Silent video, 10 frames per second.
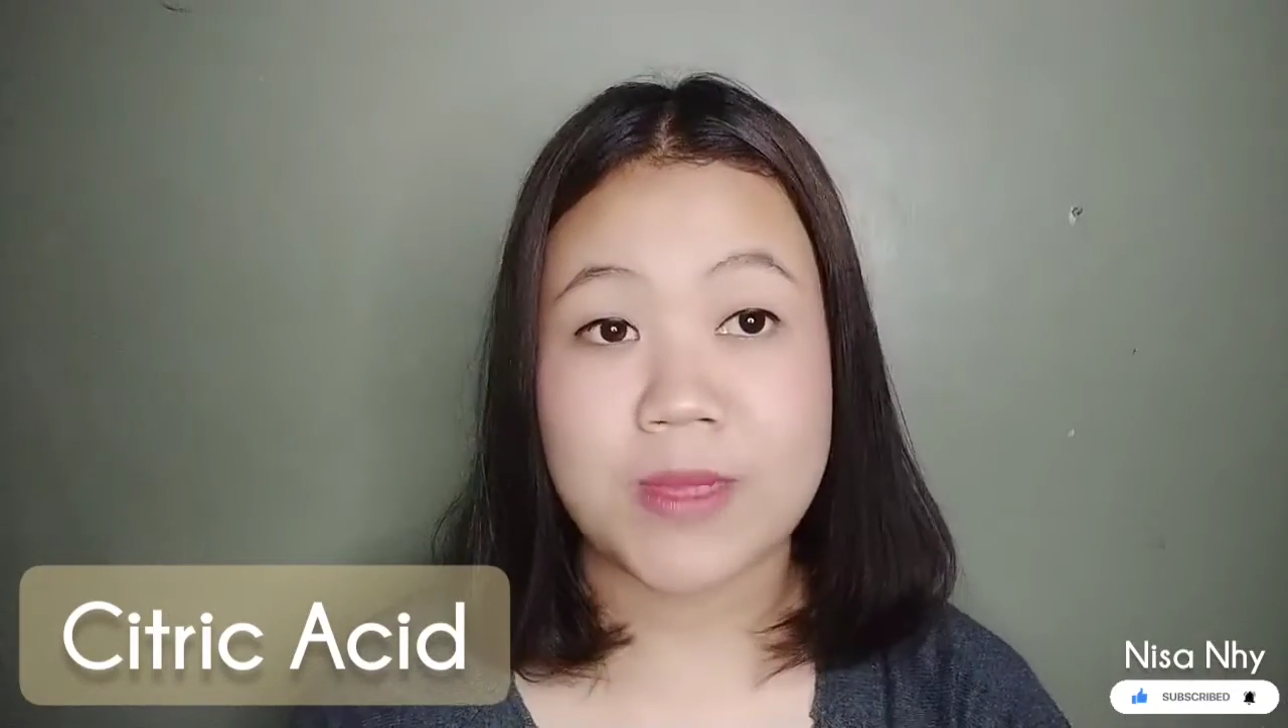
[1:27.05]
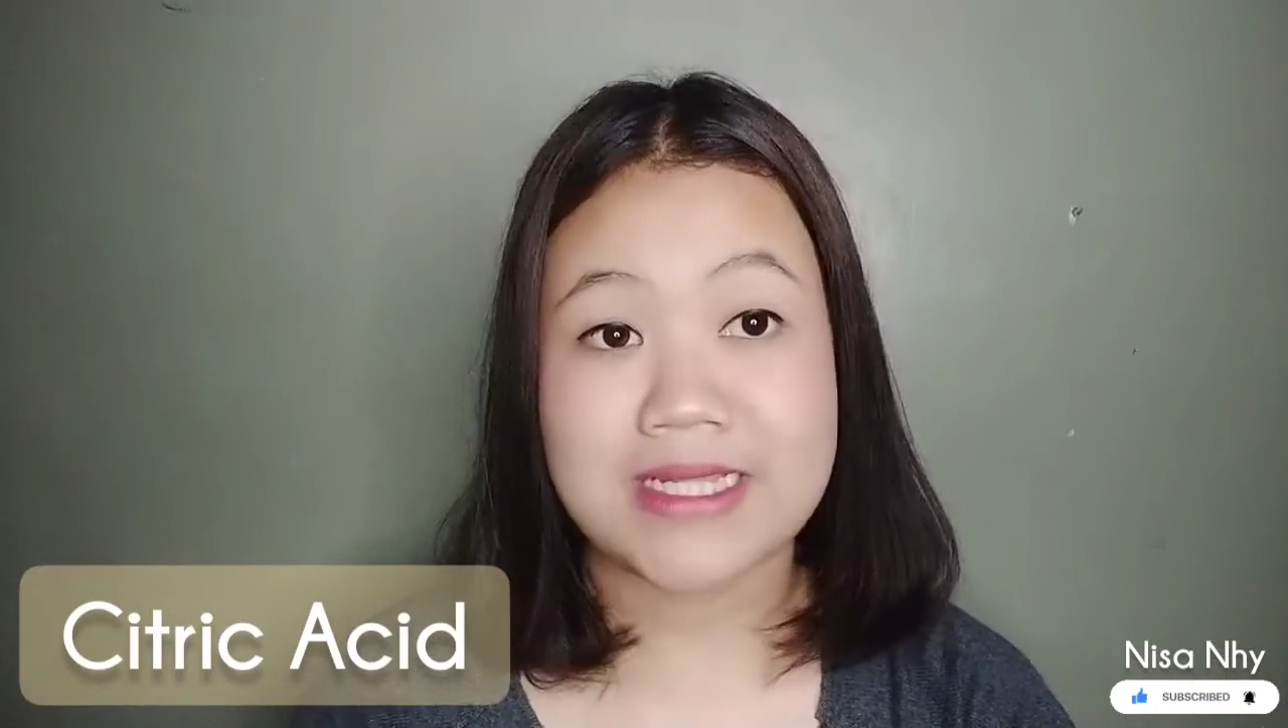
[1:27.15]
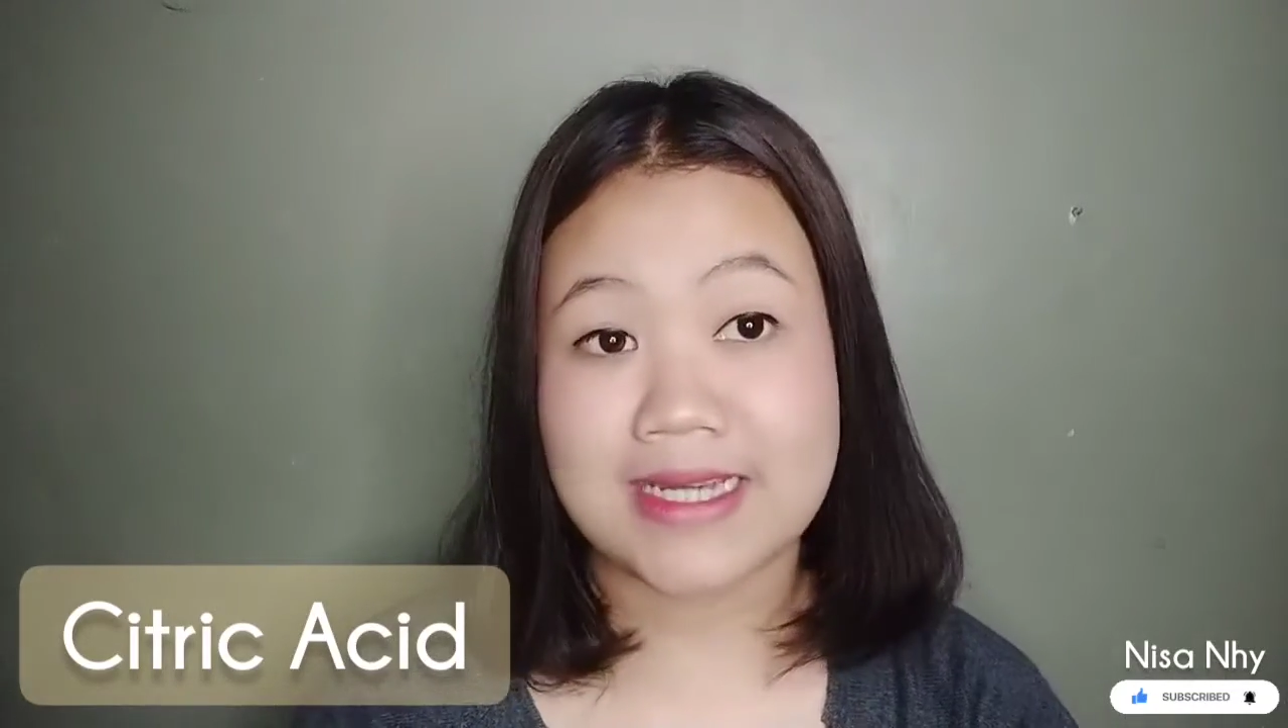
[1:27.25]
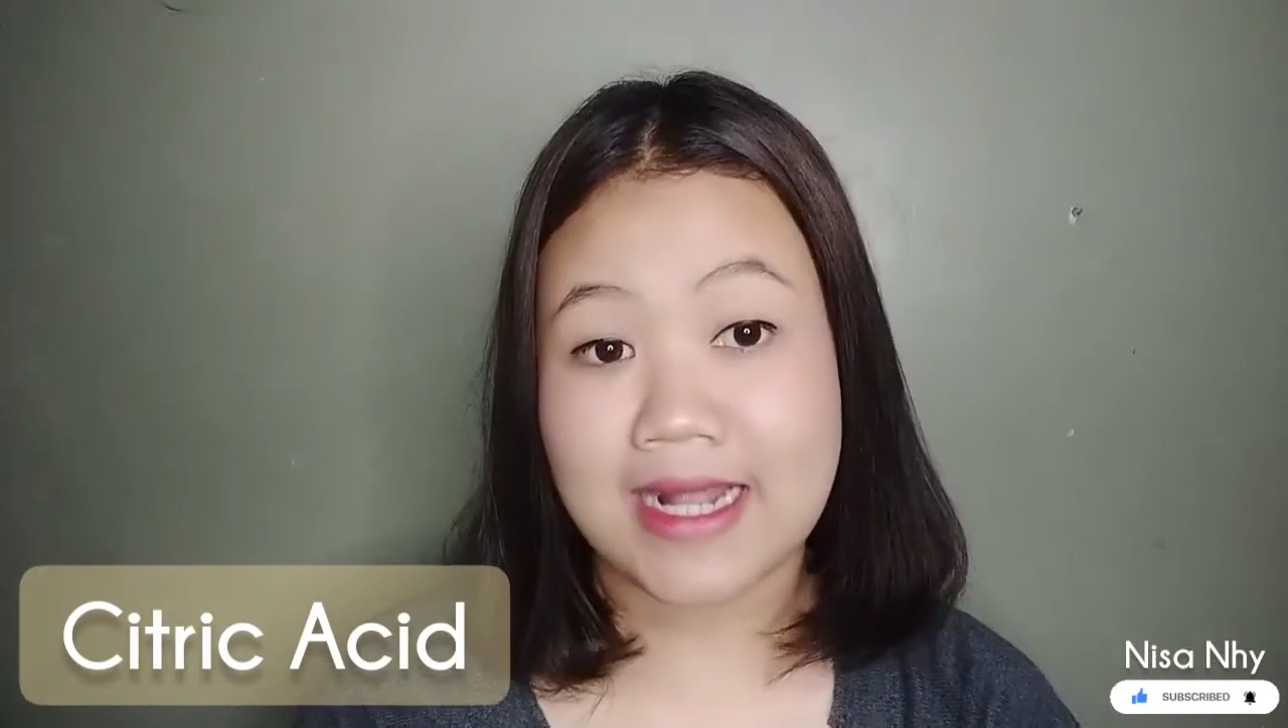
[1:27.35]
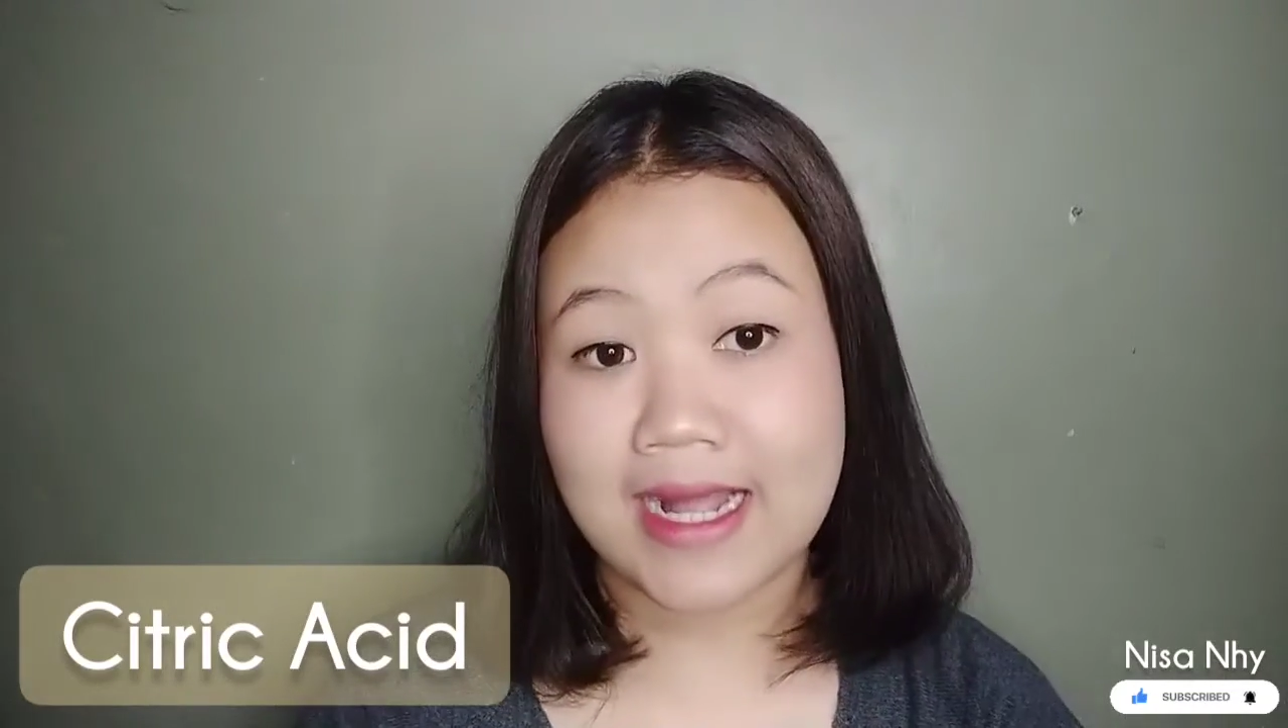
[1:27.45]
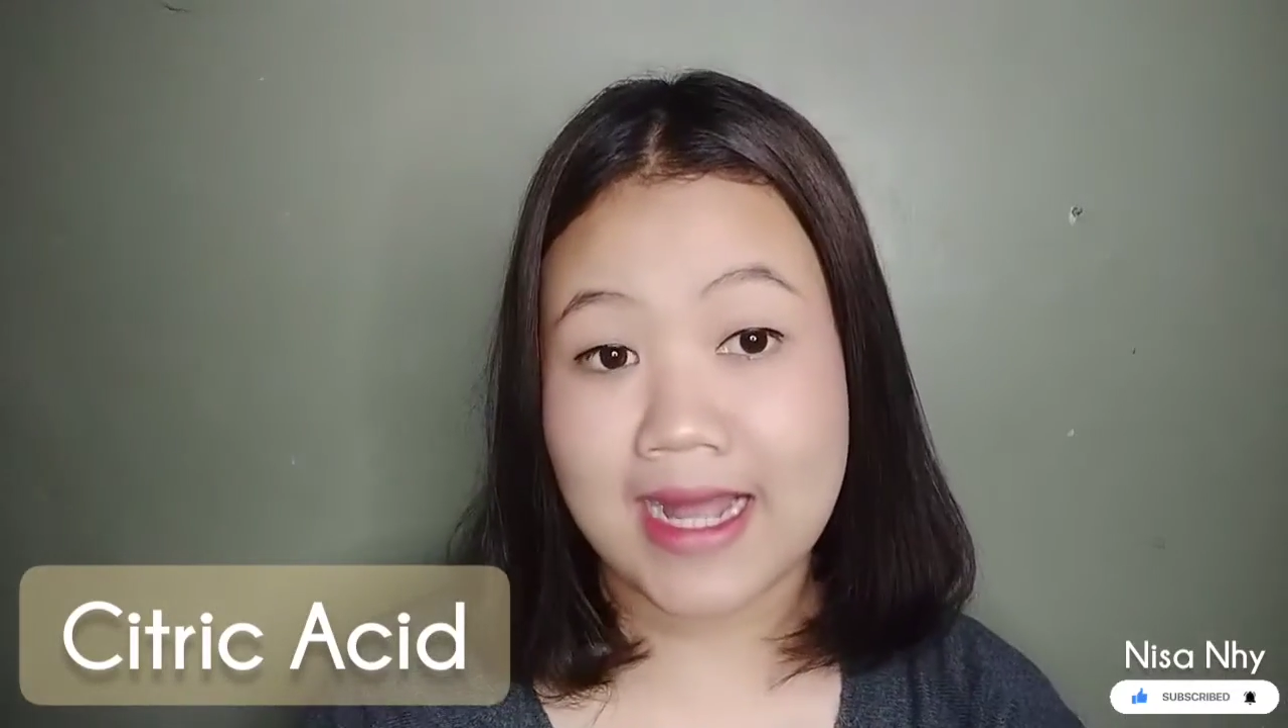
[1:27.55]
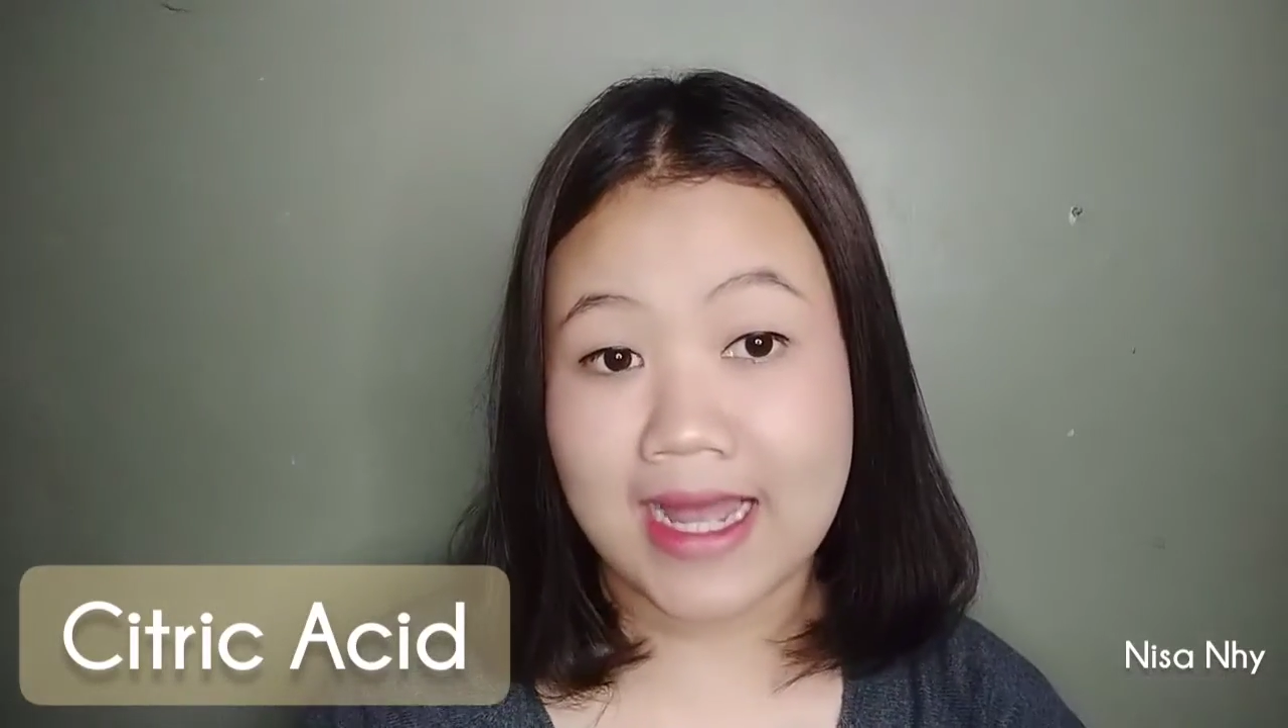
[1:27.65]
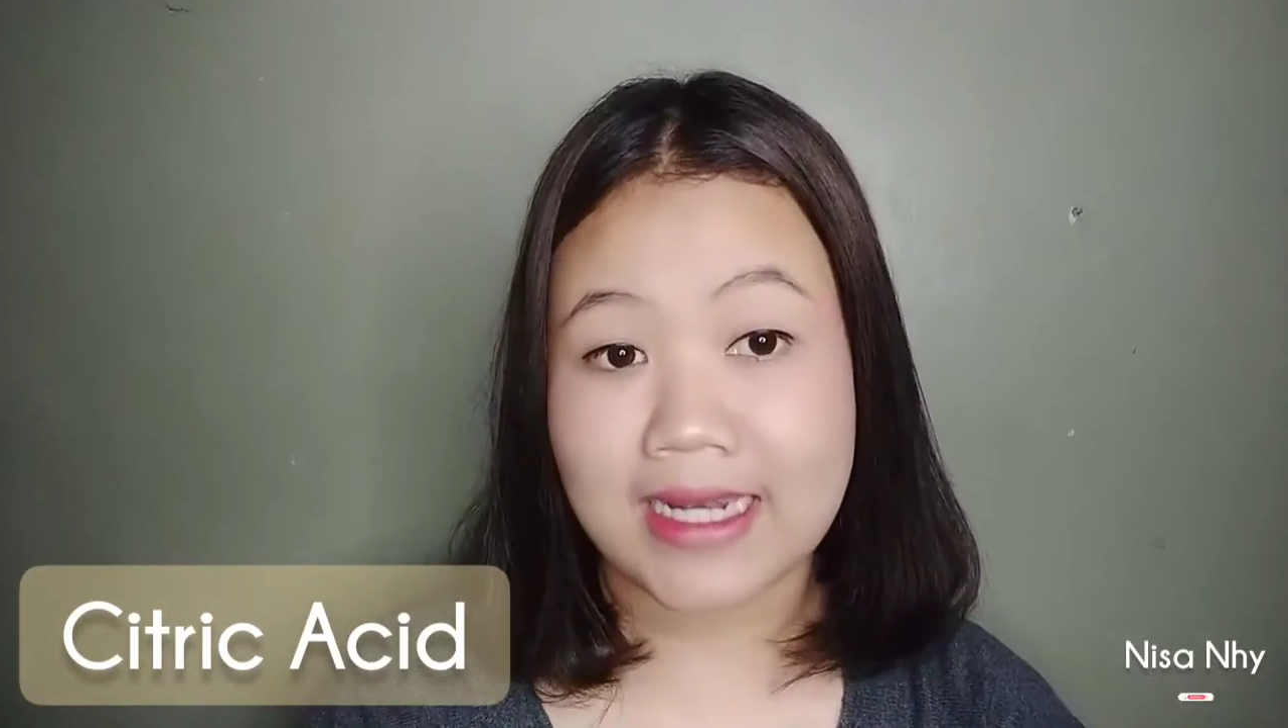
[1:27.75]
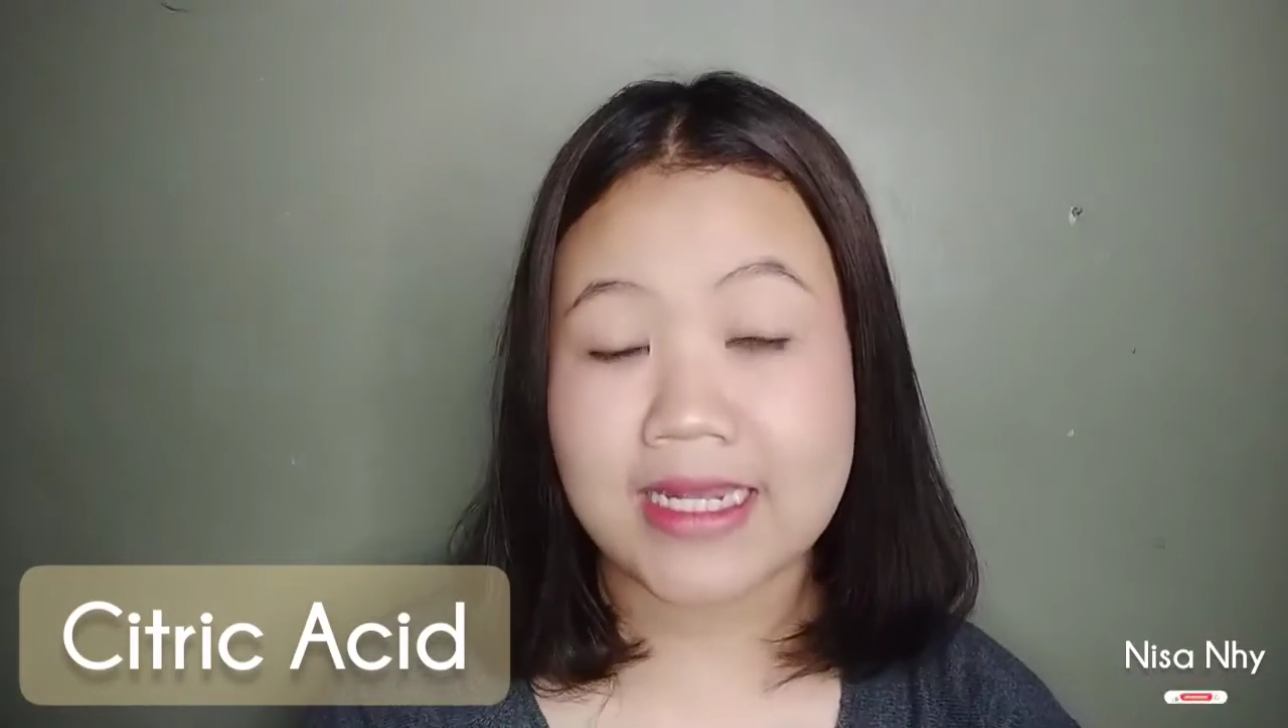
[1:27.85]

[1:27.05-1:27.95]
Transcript: mencerahkan